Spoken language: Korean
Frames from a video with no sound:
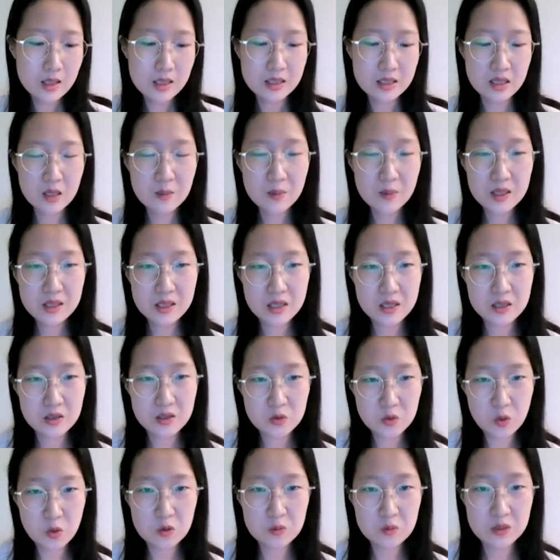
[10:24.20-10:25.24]
그랩에 대해서
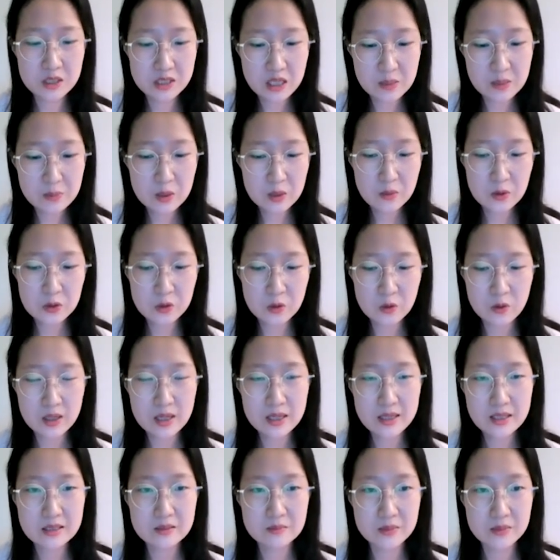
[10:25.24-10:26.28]
조금 더 살펴보도록
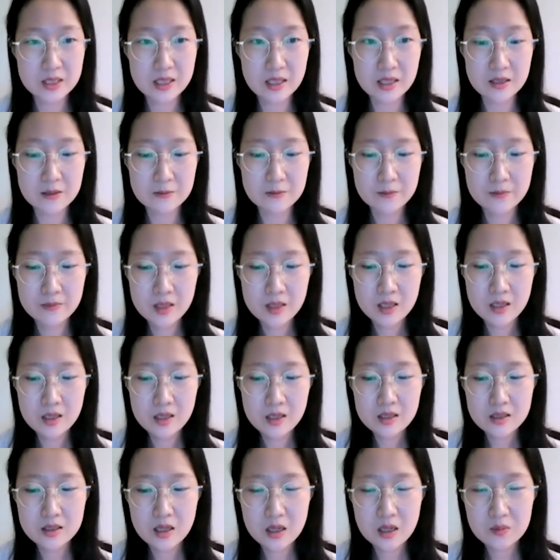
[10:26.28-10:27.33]
하겠습니다.
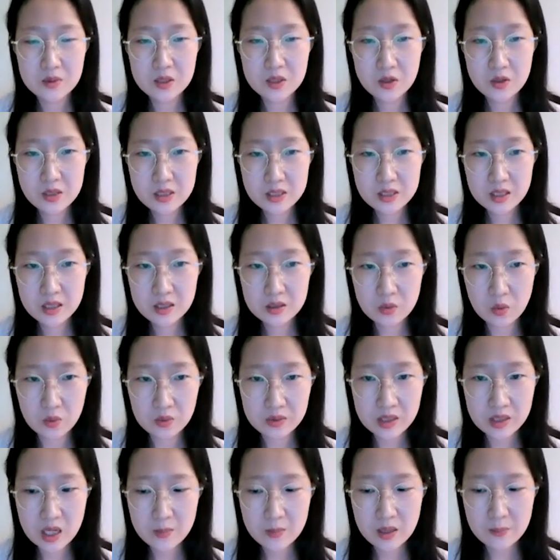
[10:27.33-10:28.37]
그랩은 현재
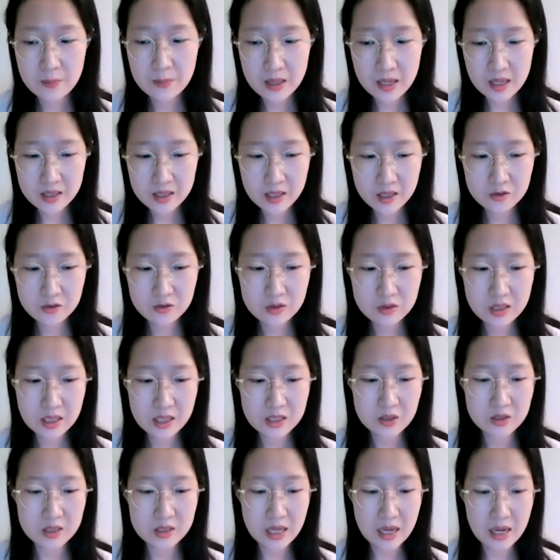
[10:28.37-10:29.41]
동남아 8개
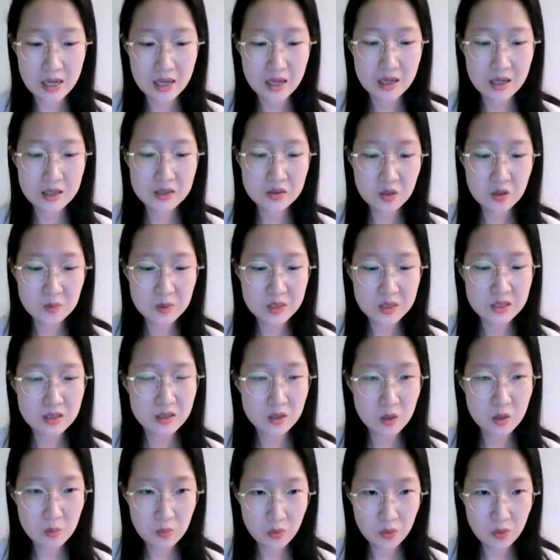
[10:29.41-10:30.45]
국가에서 다양한
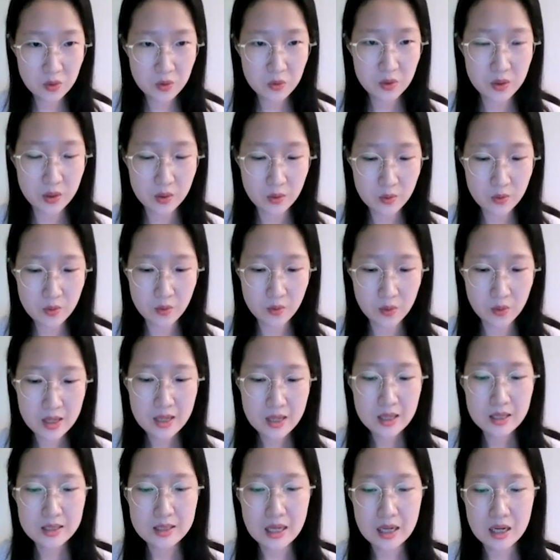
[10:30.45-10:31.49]
서비스를 선보이고 있고
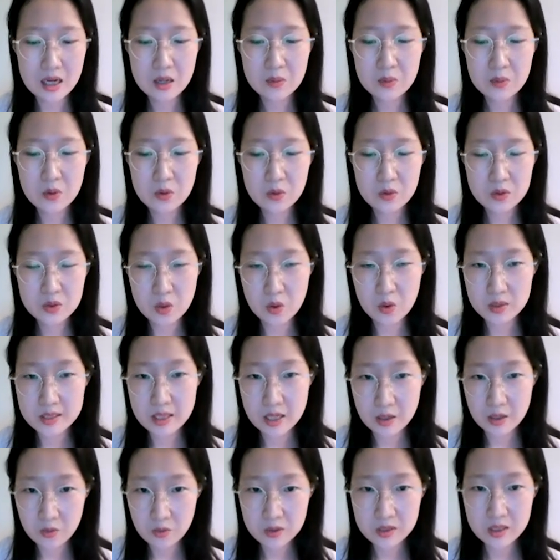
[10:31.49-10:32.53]
나라별로
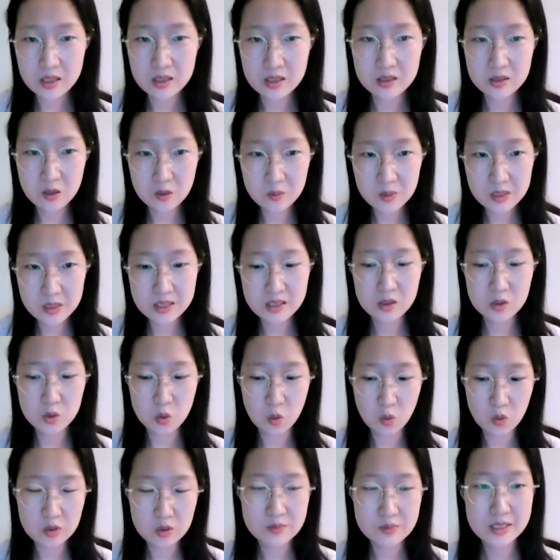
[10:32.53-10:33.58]
제공되는 서비스가
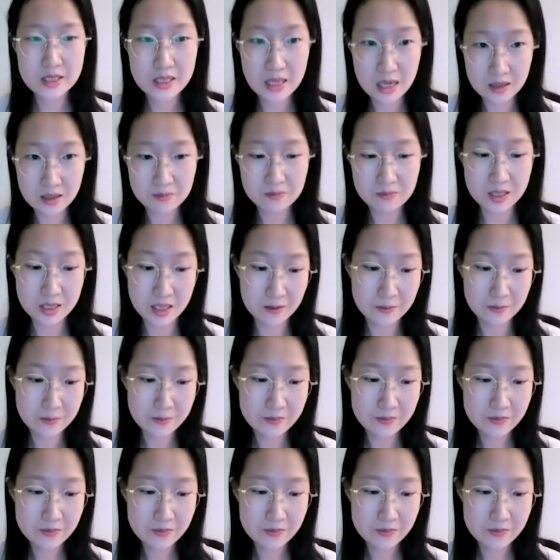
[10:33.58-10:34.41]
조금씩 다릅니다.